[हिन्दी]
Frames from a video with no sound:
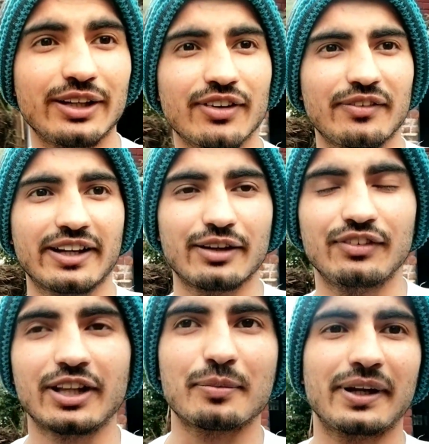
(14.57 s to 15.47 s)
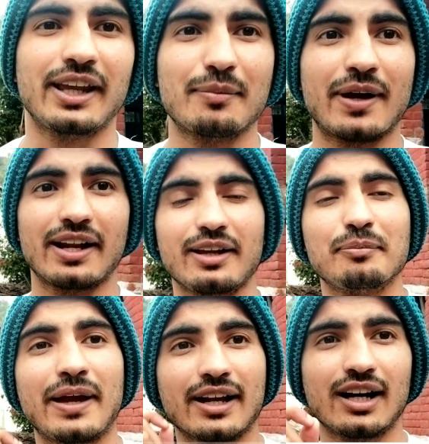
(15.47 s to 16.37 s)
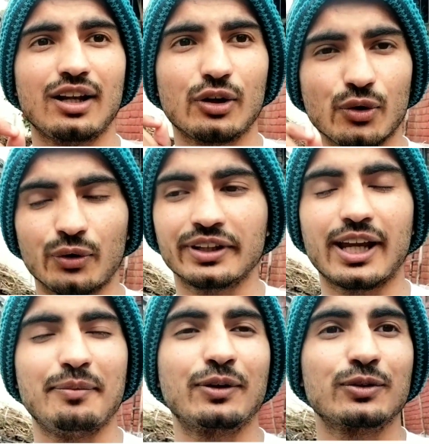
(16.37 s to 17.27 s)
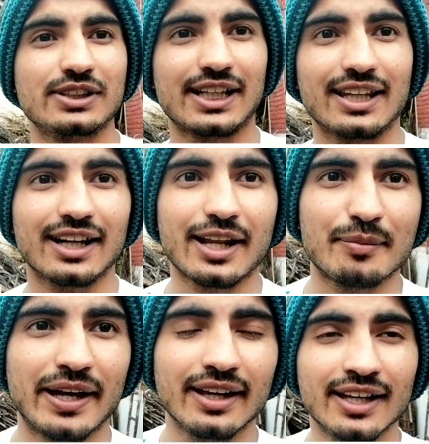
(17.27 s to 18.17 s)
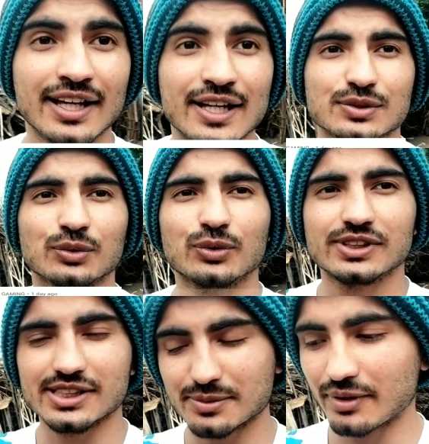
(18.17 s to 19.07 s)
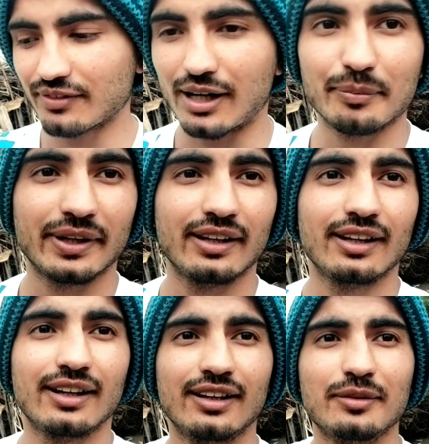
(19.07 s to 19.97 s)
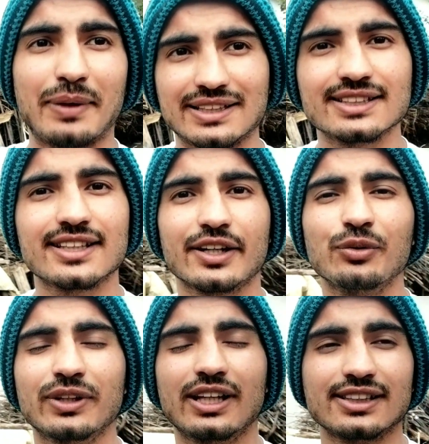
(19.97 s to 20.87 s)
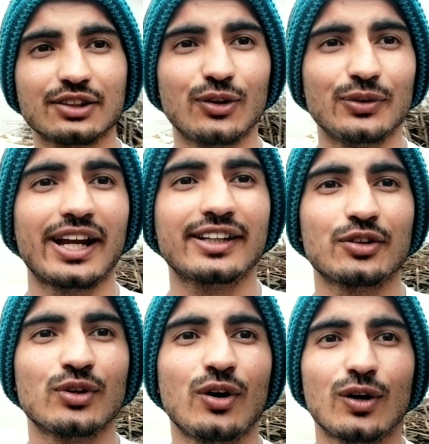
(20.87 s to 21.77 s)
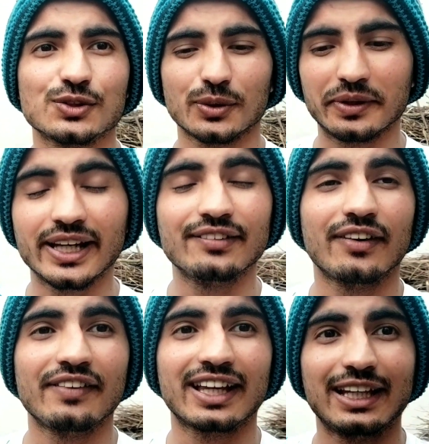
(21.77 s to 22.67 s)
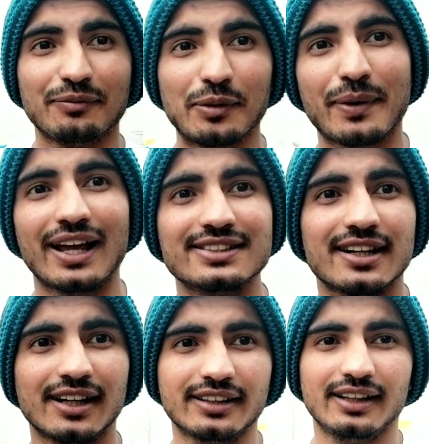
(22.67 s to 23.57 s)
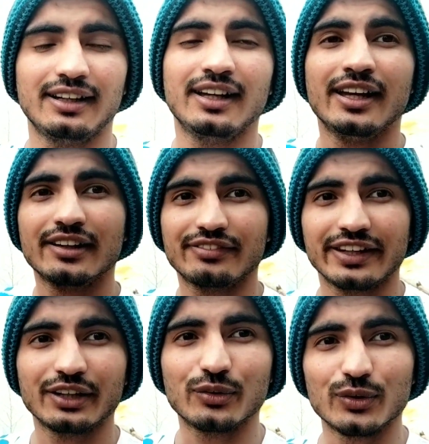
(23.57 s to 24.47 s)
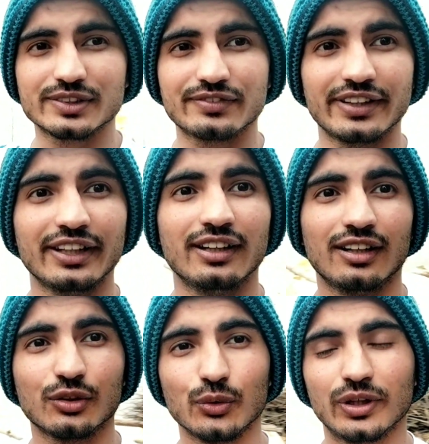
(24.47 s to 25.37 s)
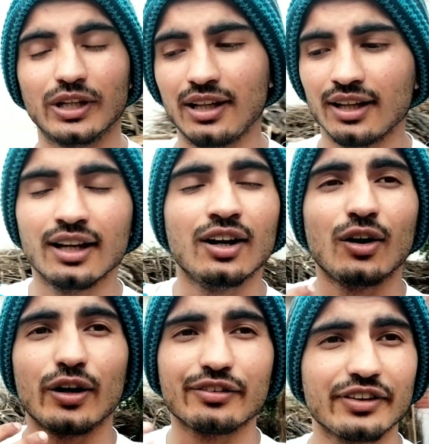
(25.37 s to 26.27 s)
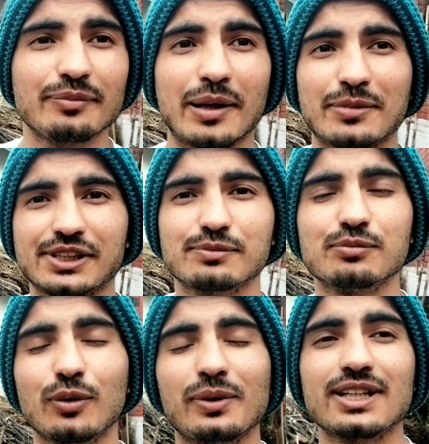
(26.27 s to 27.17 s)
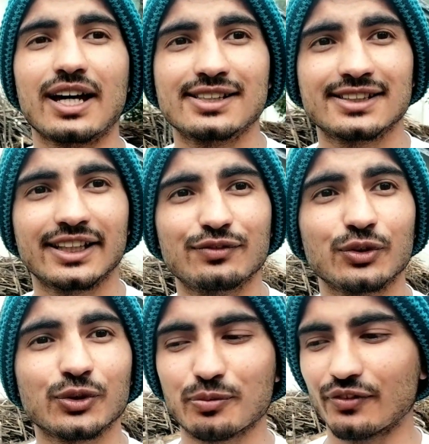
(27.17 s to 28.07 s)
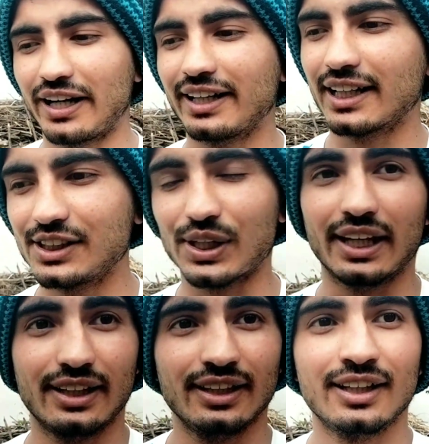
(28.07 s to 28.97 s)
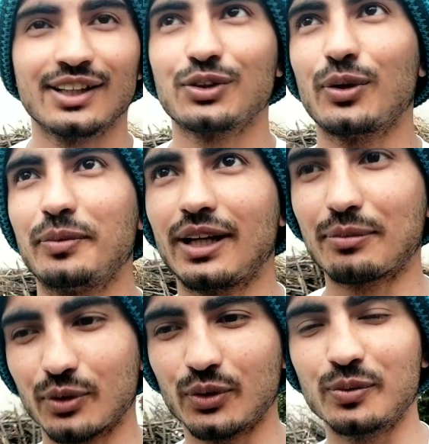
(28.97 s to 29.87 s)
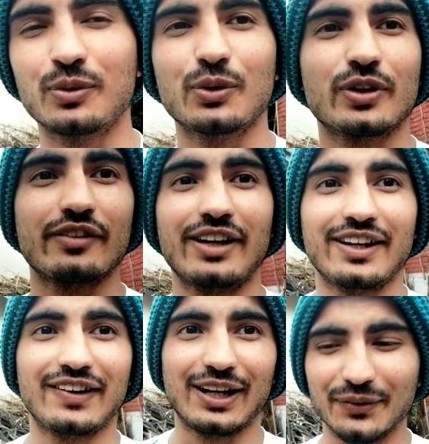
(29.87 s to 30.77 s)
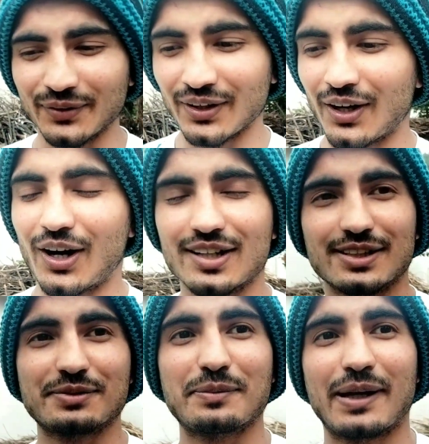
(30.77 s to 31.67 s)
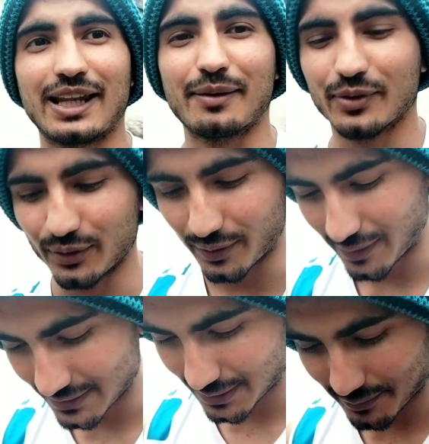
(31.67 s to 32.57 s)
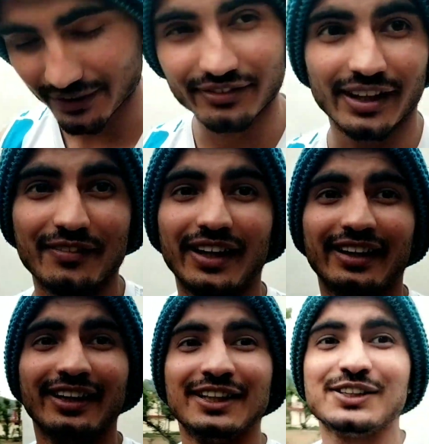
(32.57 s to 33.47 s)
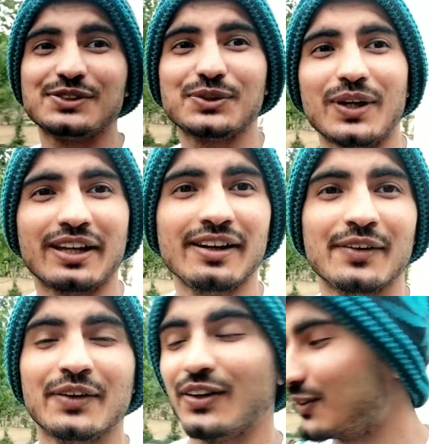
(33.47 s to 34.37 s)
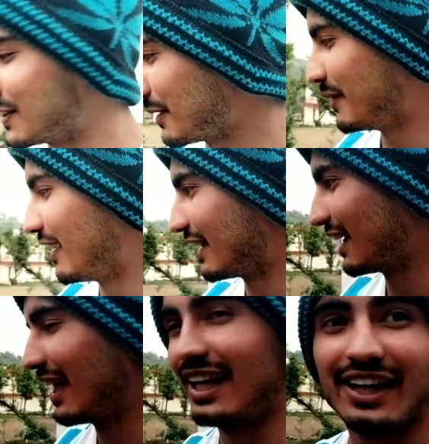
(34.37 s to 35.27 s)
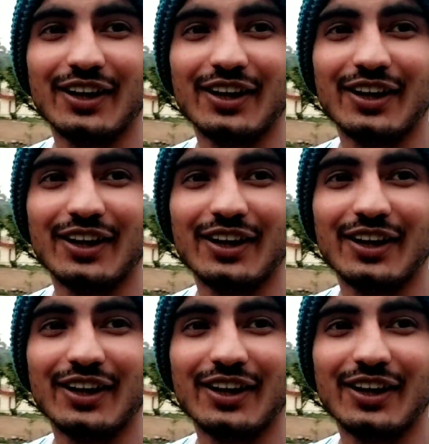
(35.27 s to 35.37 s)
गिव अवे के विनर बने हैं हमारे महका लडोन गेमिंग उनके चैनल का नाम है सो उनको जस्ट मैं वहाँ पे मैसेज करके उनके साथ कांटेक्ट करूँगा और जो भी गिव अवे के लिए हमने प्राइज़ रखा था फ्री कोर्स फ्री गूगल और फ्री मेंबरशिप वो भी सारी चीज़ें थी वो उनको प्रोवाइड कर दी जाएंगी तो अभी आपको होम टूर करवाने वाला हूँ और सबसे पहले आपको सबके फेवरेट जो है ना उनसे मिलाते हैं